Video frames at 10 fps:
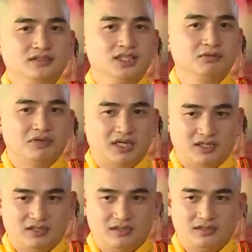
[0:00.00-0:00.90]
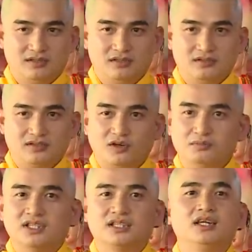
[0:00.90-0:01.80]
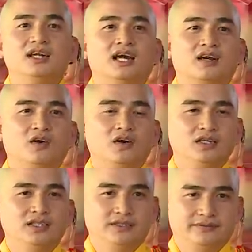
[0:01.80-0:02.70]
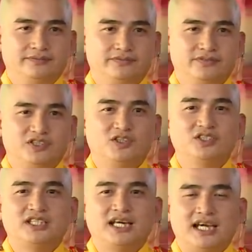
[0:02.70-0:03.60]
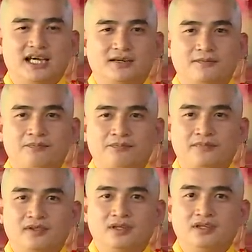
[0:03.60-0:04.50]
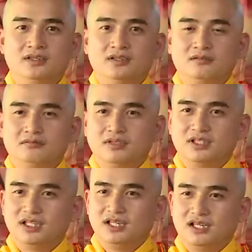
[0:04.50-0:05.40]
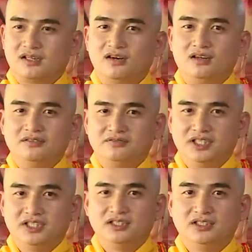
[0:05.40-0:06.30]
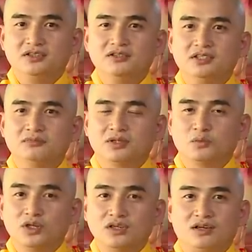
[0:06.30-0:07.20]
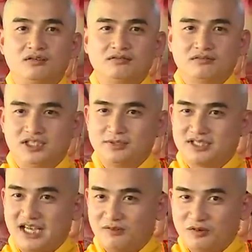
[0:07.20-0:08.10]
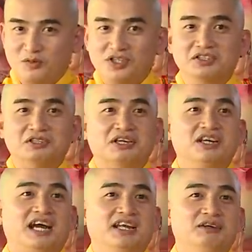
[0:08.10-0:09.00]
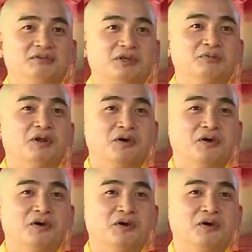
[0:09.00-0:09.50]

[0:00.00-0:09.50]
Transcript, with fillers: nhưng mà thôi mình tin là có đi cho nó chắc ăn. Mình tin là có, vì nếu như mình quýnh nó kiếp sau nó quýnh ngược trở lại thì không chịu không